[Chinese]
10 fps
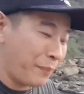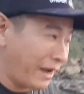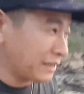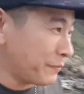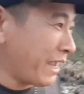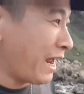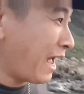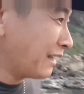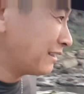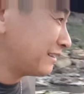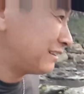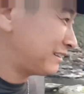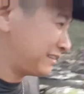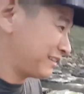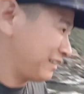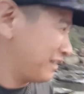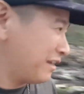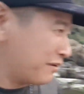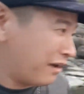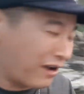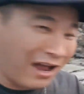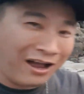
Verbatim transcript: 拍的怎么样啊？好看